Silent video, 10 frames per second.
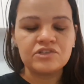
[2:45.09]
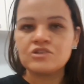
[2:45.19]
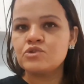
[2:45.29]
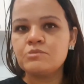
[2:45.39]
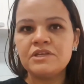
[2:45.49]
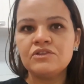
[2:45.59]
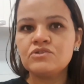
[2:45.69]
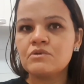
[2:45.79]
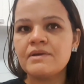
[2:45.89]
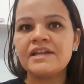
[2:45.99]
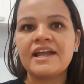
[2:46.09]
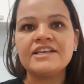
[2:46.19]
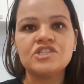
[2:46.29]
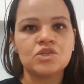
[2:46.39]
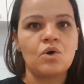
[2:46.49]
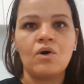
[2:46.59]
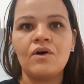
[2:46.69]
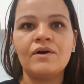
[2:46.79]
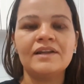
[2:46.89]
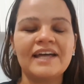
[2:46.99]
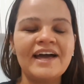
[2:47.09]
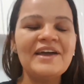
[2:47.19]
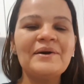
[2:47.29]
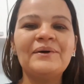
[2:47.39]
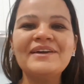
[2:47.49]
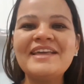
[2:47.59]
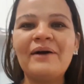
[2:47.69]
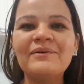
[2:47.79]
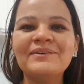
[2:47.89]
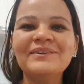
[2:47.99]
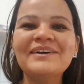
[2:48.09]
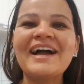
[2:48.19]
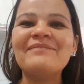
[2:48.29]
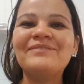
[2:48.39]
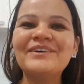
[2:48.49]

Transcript: só se os meninos comeram na escola ou em algum lugar,